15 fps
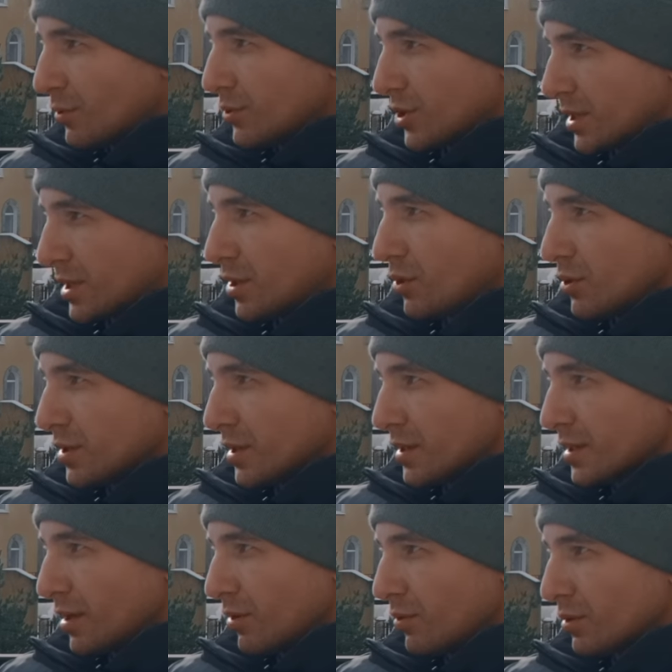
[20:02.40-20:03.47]
очень серьезный
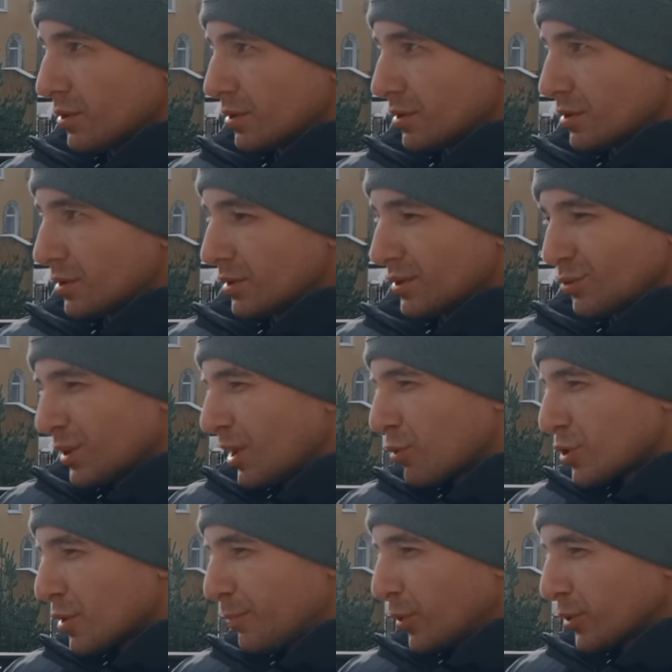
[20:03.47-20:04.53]
разговор. Ну, я
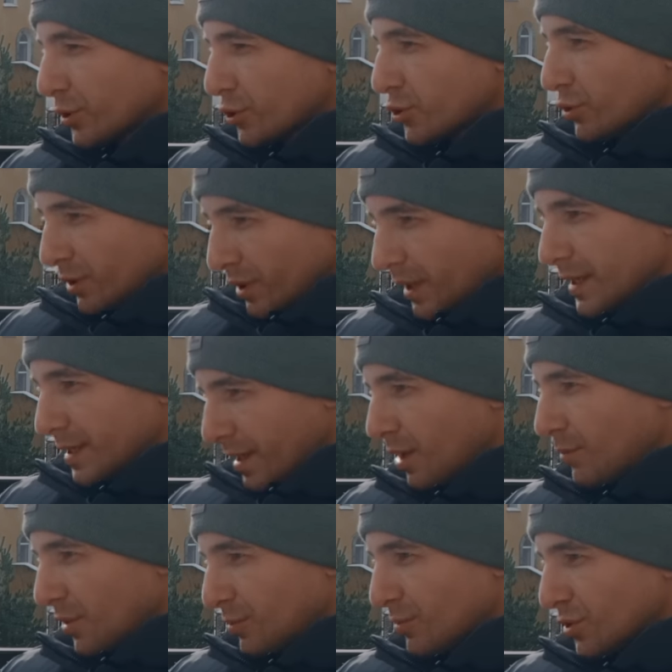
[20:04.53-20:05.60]
уже понял, что это
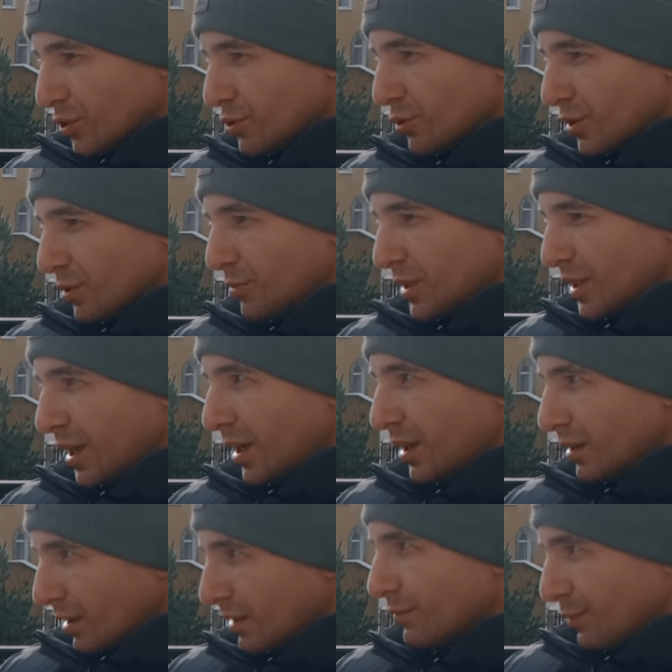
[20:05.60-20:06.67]
касаемо именно что-то
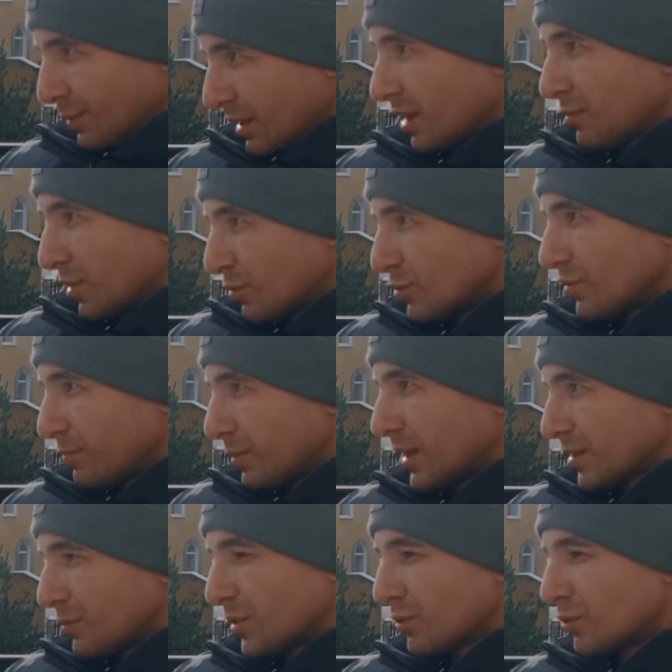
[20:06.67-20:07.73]
меня, я имею в виду в
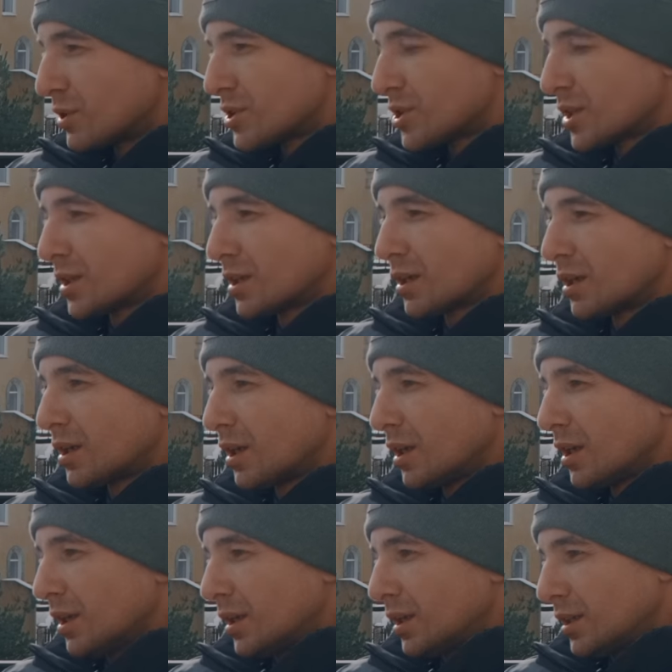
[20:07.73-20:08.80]
плане моего лечения.
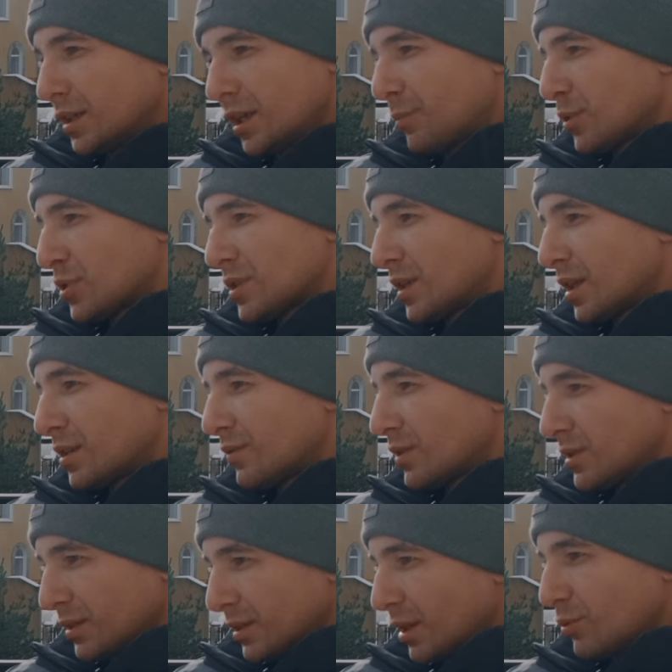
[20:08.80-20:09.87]
Угу. И я просто ей
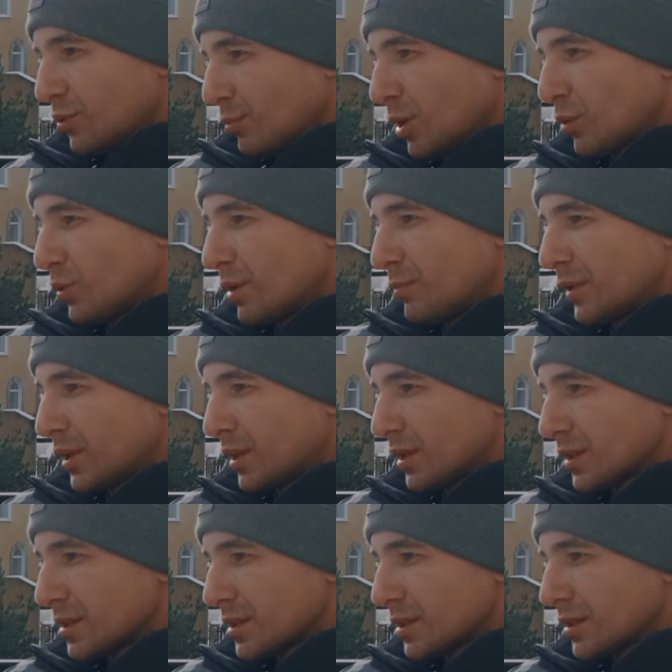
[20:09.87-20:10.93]
ответил, я говорю, могу я
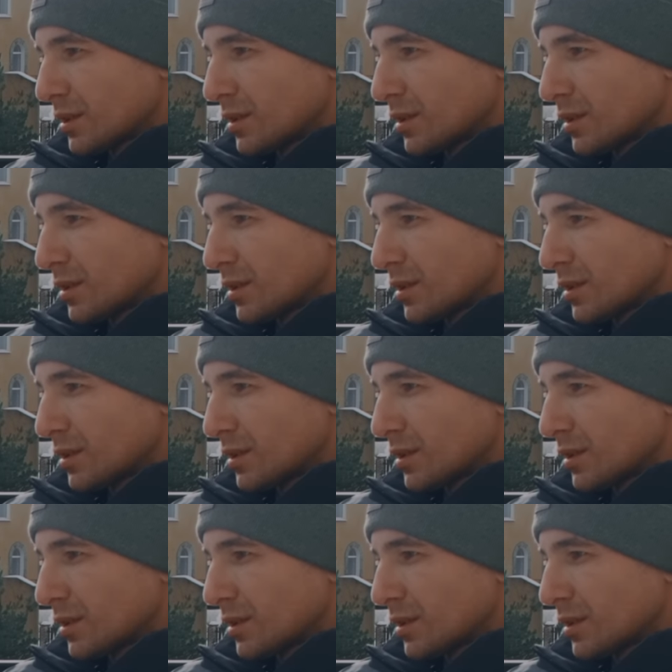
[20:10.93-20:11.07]
приехать?